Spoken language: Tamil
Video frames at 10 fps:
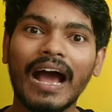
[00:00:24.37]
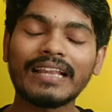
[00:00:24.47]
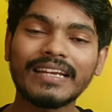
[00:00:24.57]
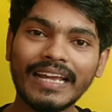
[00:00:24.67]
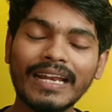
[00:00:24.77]

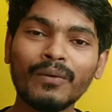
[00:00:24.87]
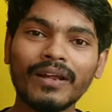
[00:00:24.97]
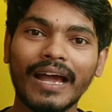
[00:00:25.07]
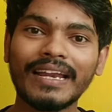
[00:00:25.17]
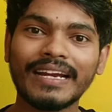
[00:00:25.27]
அதுல என்ன
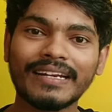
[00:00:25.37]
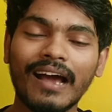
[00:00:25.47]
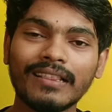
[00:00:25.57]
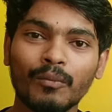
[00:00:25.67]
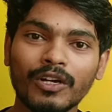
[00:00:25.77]
ஒரு
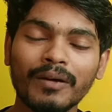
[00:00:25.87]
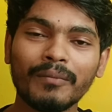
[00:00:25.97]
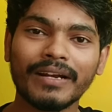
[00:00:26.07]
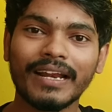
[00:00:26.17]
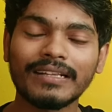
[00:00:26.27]
ஹைலைட்னா அந்த மொட்டை
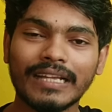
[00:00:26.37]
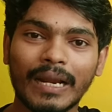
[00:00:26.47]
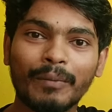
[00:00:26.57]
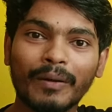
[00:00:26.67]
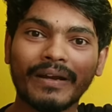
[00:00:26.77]
மண்டையில அந்த
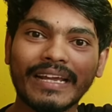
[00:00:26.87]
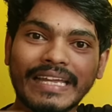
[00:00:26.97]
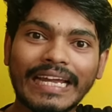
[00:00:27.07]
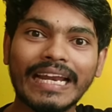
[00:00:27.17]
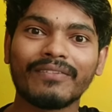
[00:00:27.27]
ரப்பர்
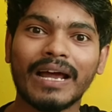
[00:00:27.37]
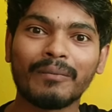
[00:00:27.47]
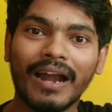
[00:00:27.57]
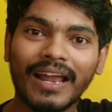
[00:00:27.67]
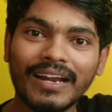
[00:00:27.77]
பேண்ட் கீழே
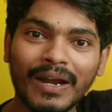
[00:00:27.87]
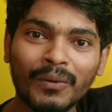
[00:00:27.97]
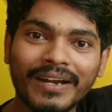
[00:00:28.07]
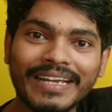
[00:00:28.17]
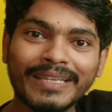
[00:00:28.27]
விழாம அழகா
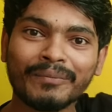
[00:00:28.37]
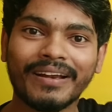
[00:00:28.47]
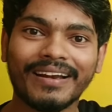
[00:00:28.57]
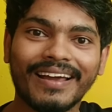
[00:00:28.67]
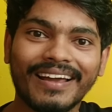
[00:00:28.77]
நடுவில் நிக்குது
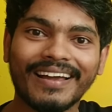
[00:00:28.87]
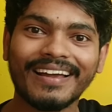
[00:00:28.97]
பாருங்களேன்